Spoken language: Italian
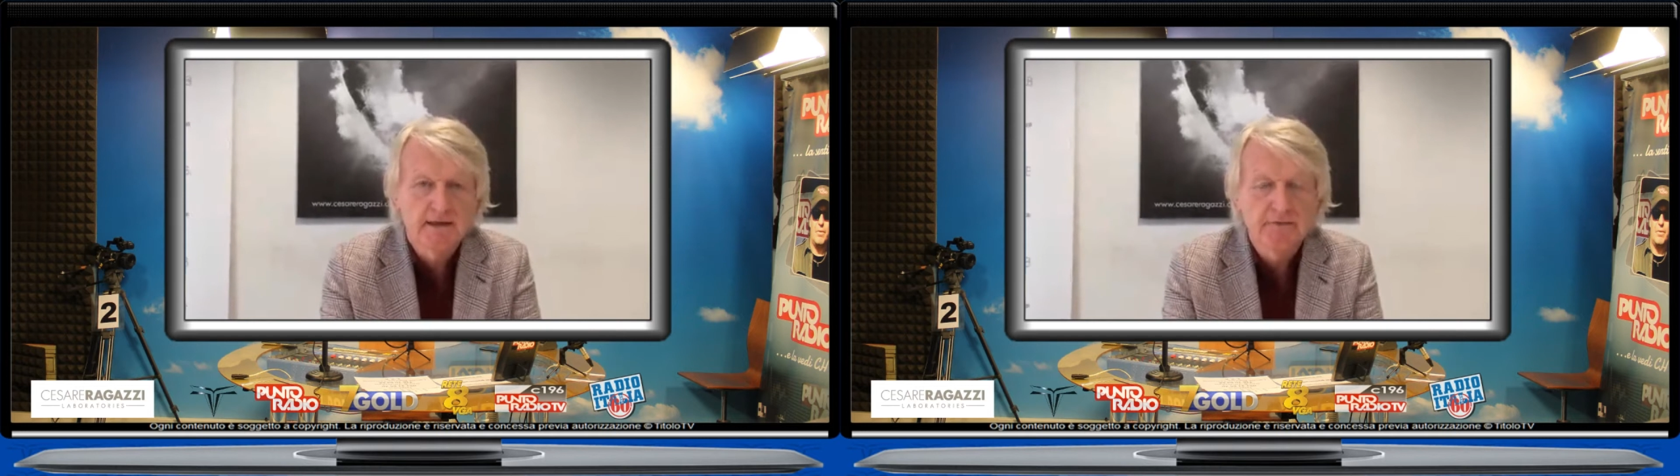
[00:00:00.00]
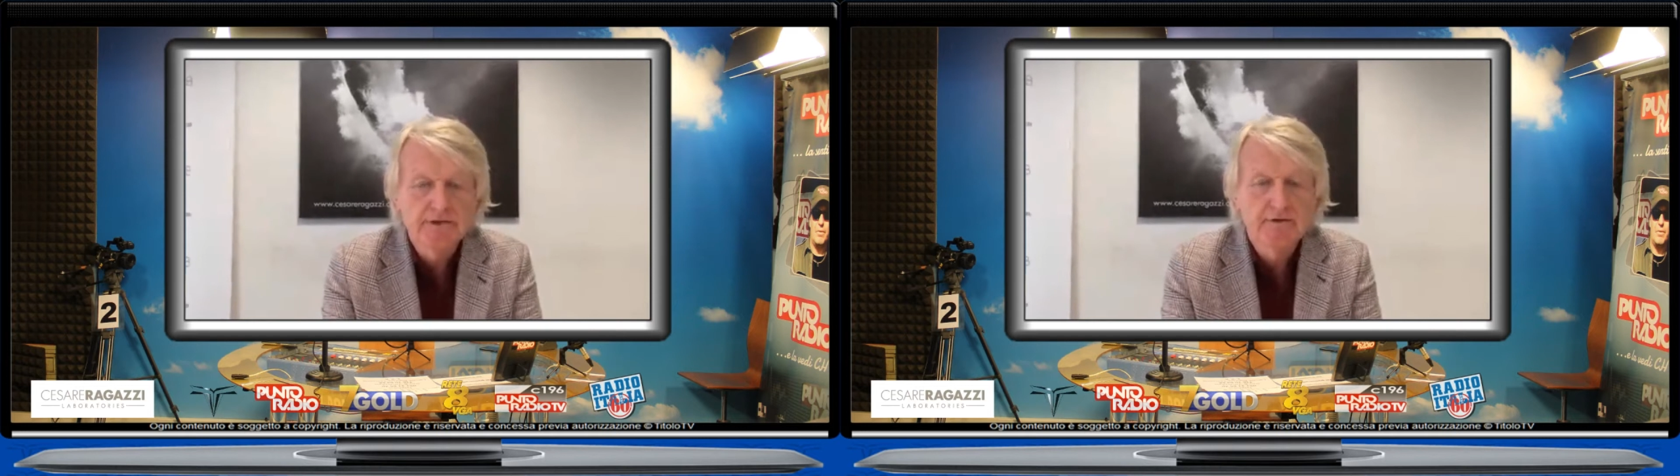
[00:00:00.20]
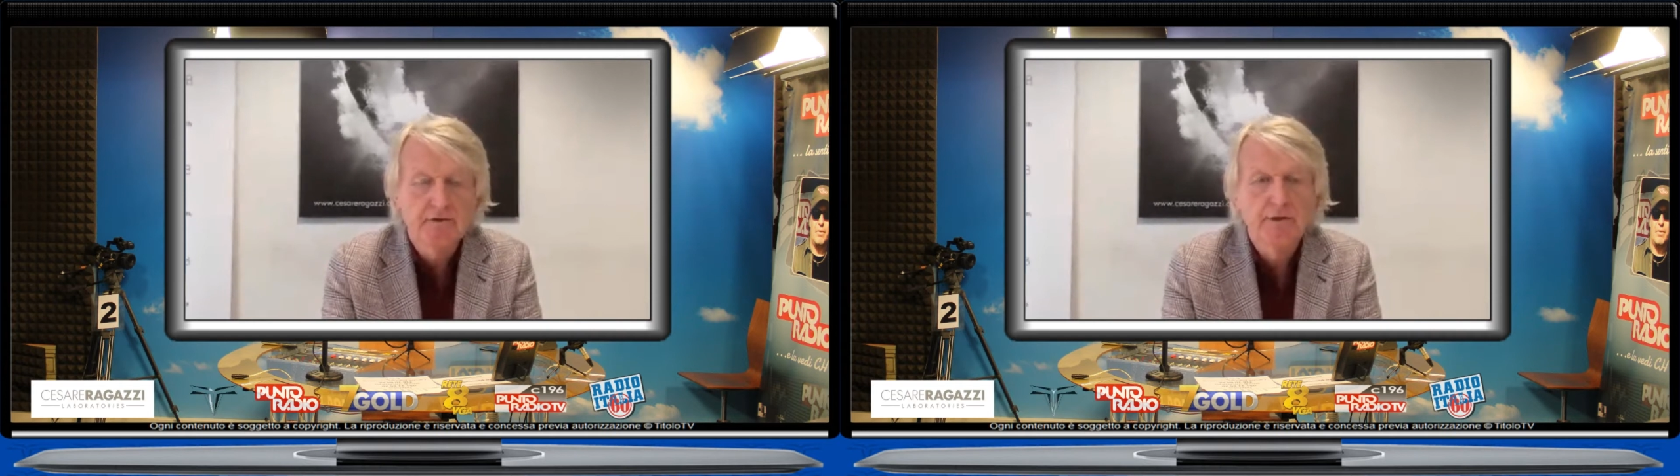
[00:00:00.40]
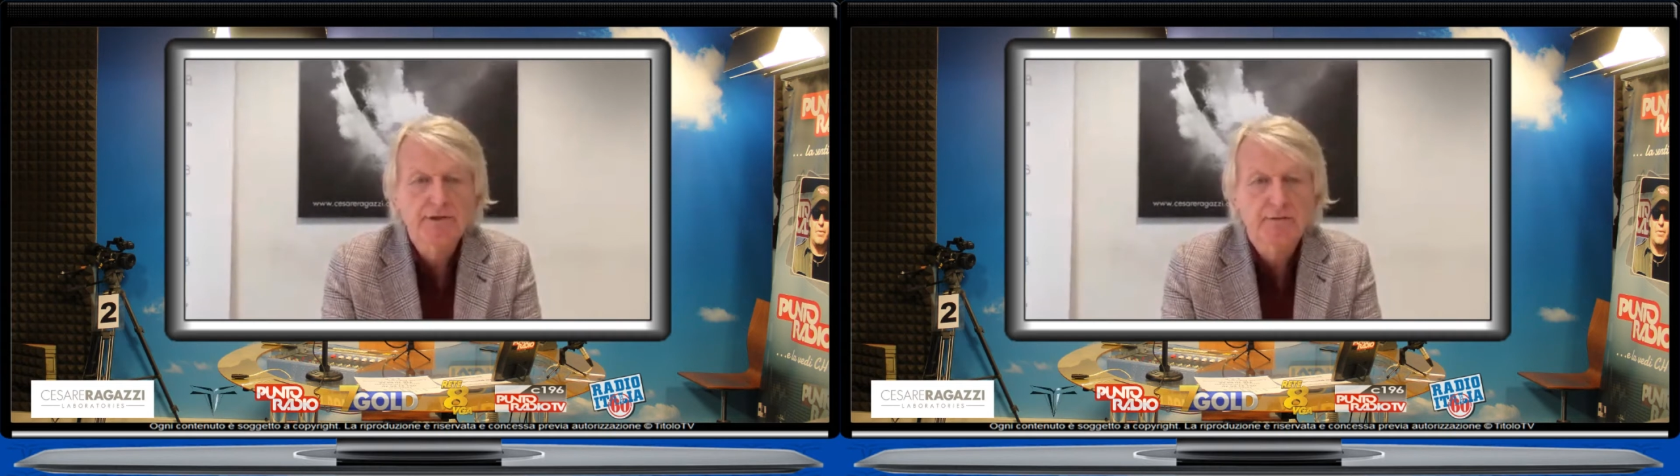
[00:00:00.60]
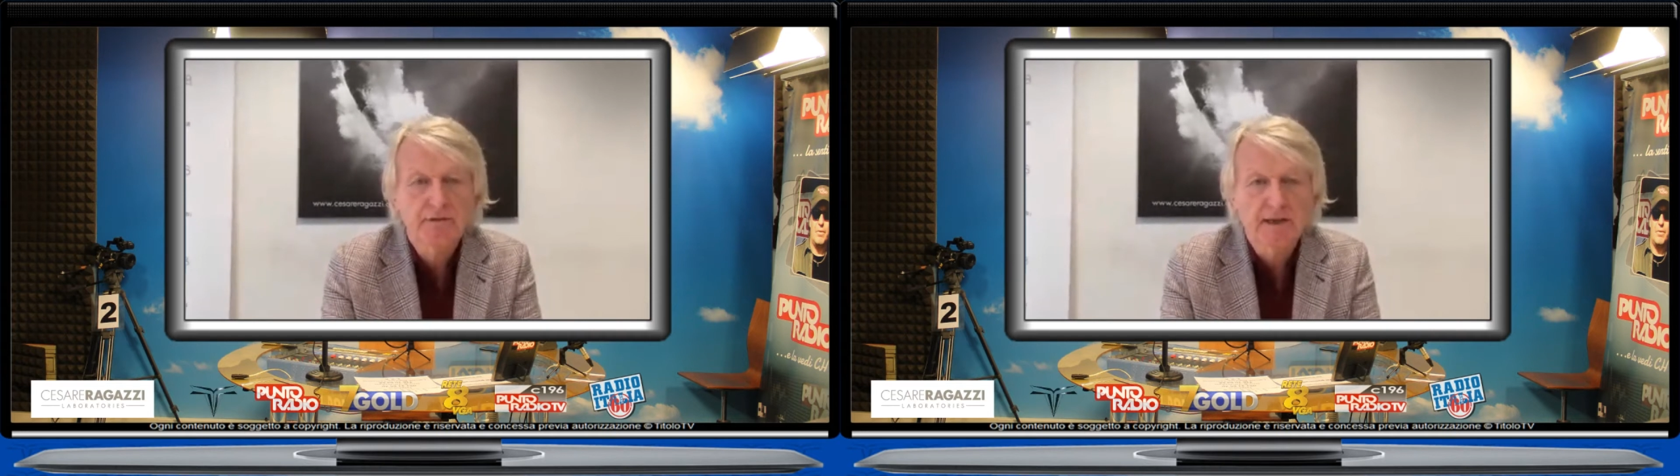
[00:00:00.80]
Visto che
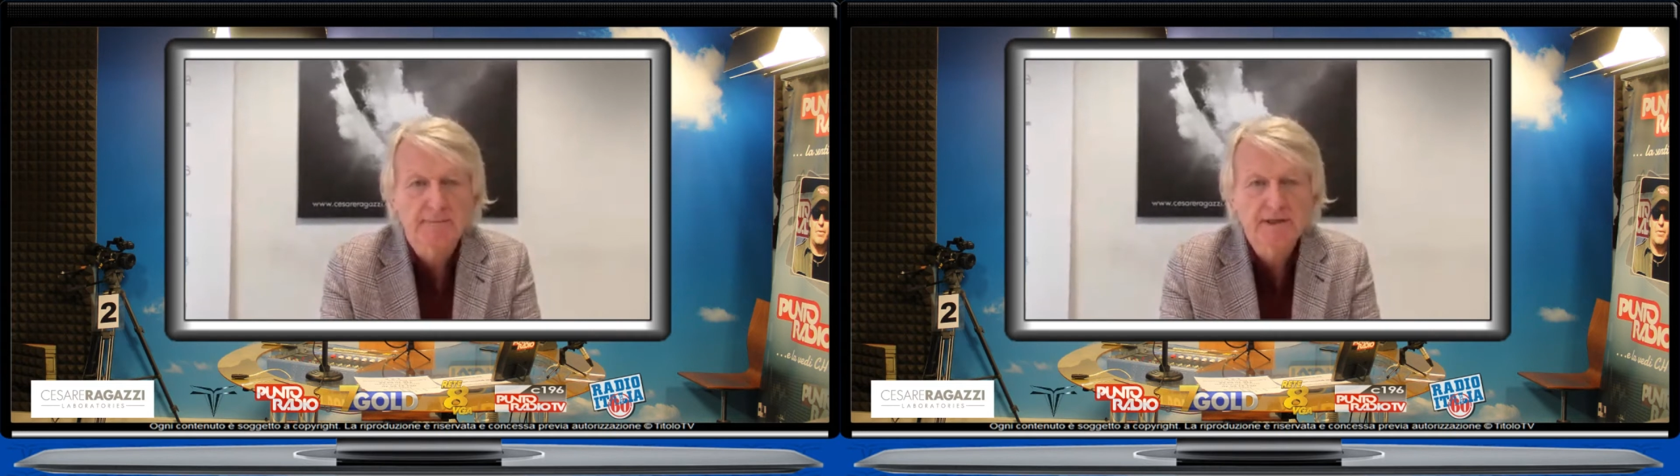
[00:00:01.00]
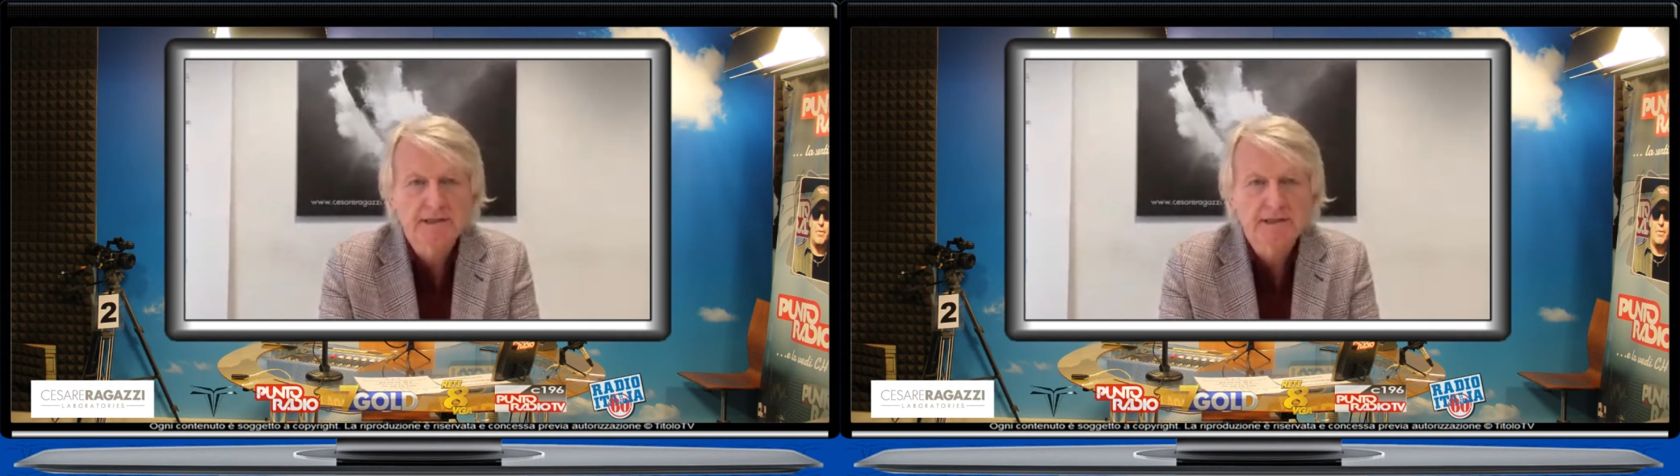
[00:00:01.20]
questo è un tema